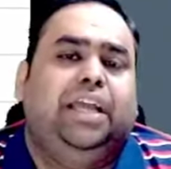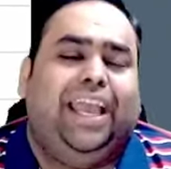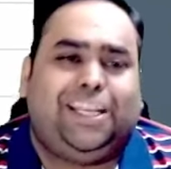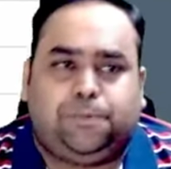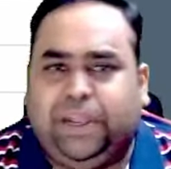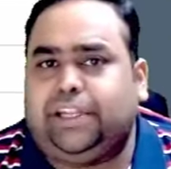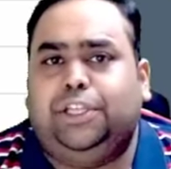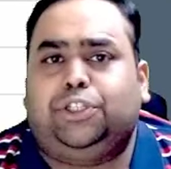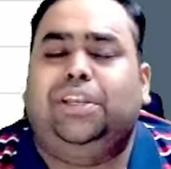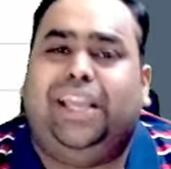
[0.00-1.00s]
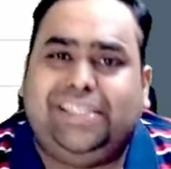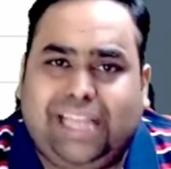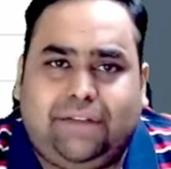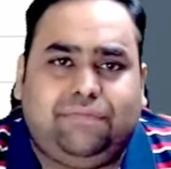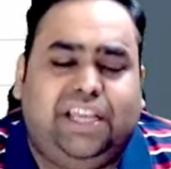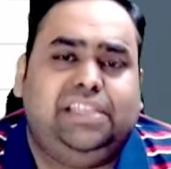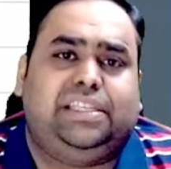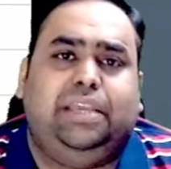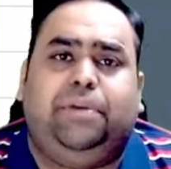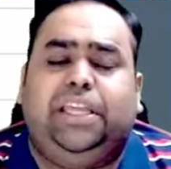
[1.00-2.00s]
एक्सपेक्टेशन एग्जाम वाइज
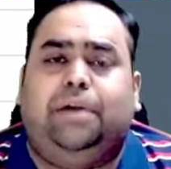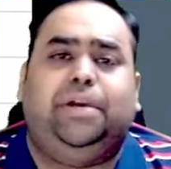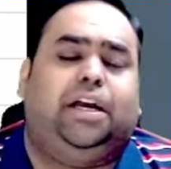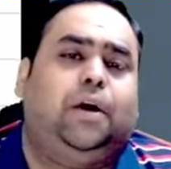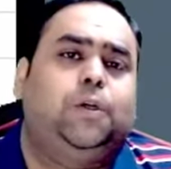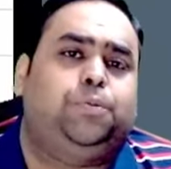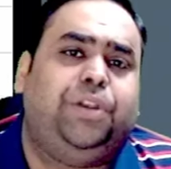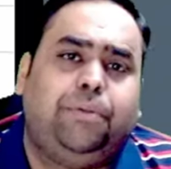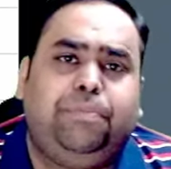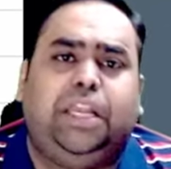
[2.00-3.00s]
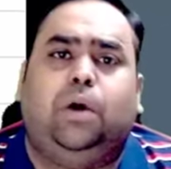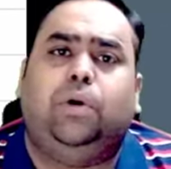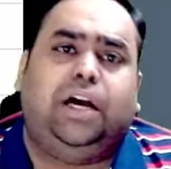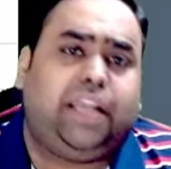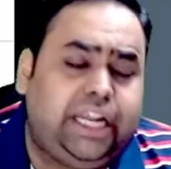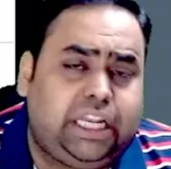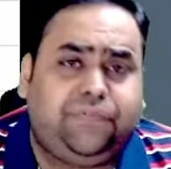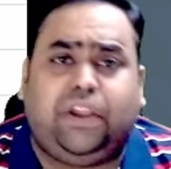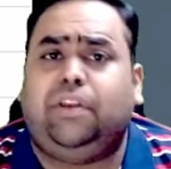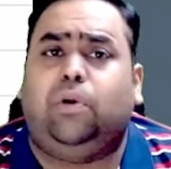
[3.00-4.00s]
की भैया मैं अकाउंट्स में नब्बे लाऊंगा
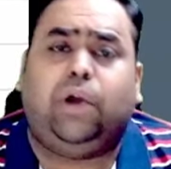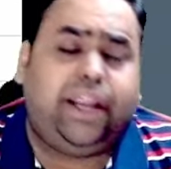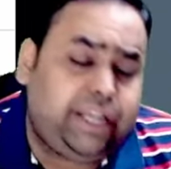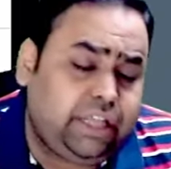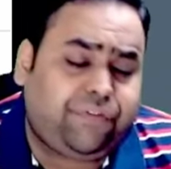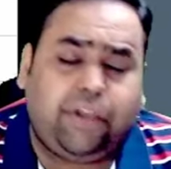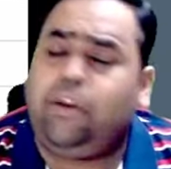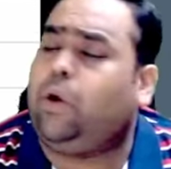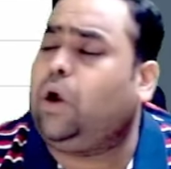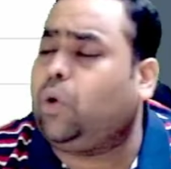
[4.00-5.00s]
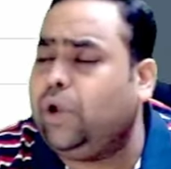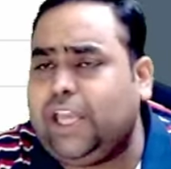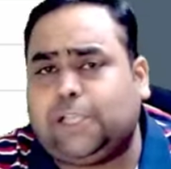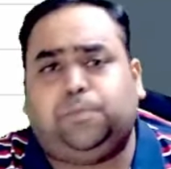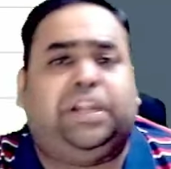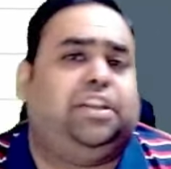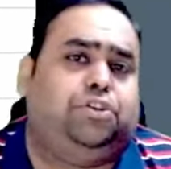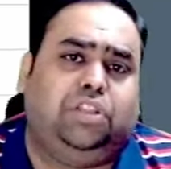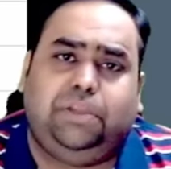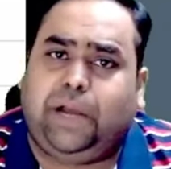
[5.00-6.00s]
95 लाऊंगा 85 लाऊंगा कोई
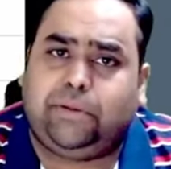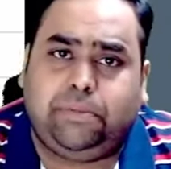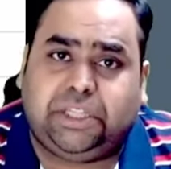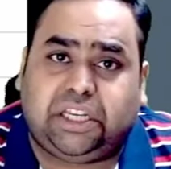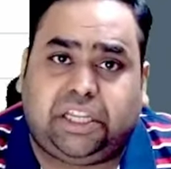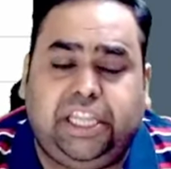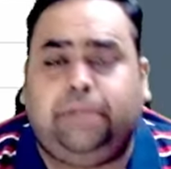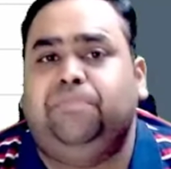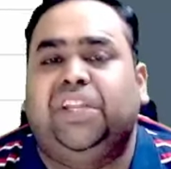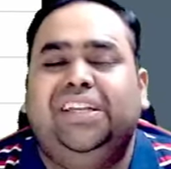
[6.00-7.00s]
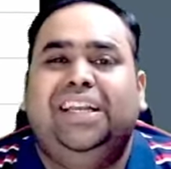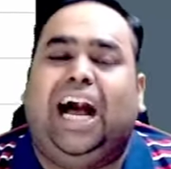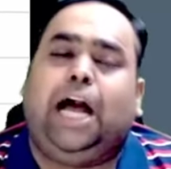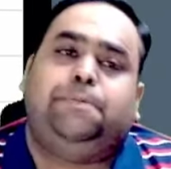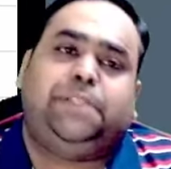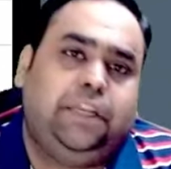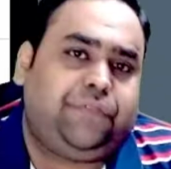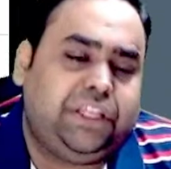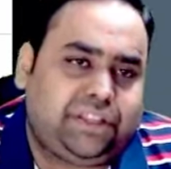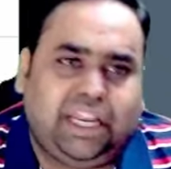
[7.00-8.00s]
एक्सपेक्टेशन दिमाग में मत रखिए आप सिर्फ
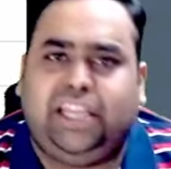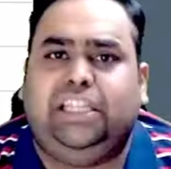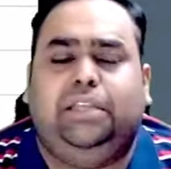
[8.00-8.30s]
इतना ही